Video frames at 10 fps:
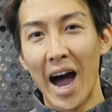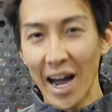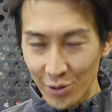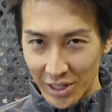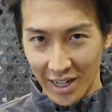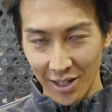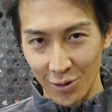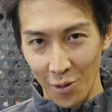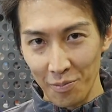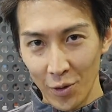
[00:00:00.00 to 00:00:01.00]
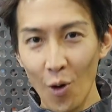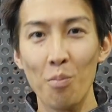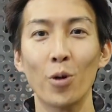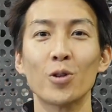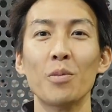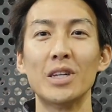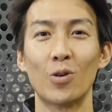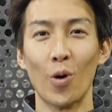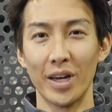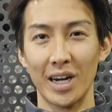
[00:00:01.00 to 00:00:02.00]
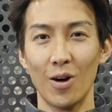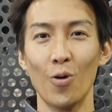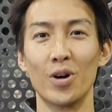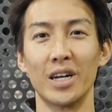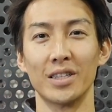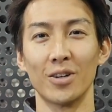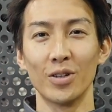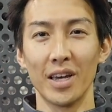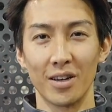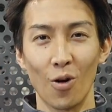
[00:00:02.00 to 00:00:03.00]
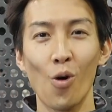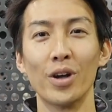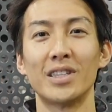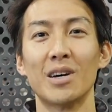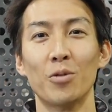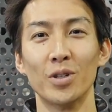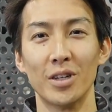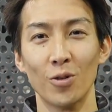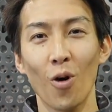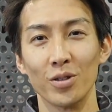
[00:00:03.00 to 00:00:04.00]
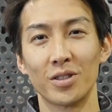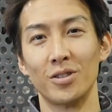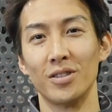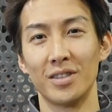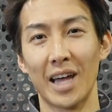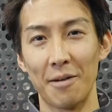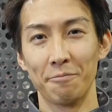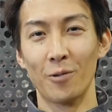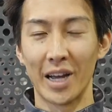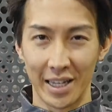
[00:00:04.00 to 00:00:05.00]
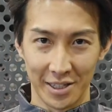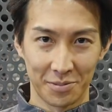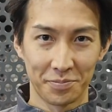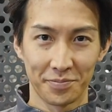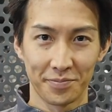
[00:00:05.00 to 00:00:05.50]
あるジャケットを求める声が多かったのでこういったモデルを作ったわけです